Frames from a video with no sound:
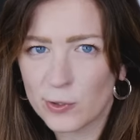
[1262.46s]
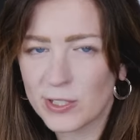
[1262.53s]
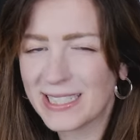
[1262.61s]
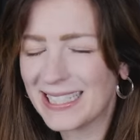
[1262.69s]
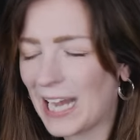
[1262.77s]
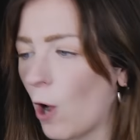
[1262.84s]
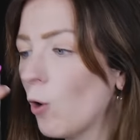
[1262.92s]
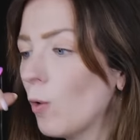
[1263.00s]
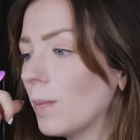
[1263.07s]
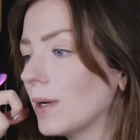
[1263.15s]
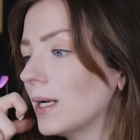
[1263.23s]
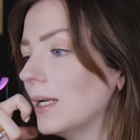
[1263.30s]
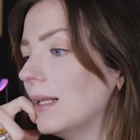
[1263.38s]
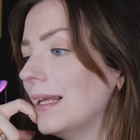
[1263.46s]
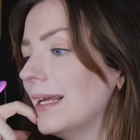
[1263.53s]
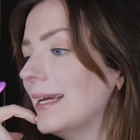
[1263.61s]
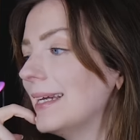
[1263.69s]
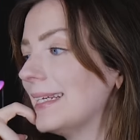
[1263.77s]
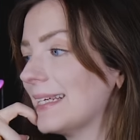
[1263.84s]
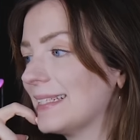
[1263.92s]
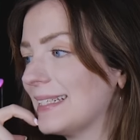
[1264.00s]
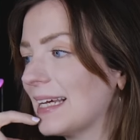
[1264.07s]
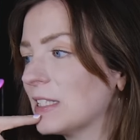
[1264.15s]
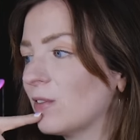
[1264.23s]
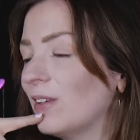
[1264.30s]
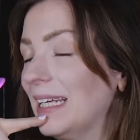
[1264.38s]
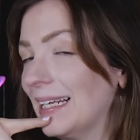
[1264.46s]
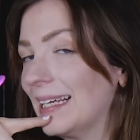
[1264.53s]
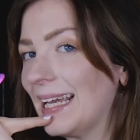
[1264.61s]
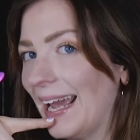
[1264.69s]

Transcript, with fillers: Und ich glaube, dass das viele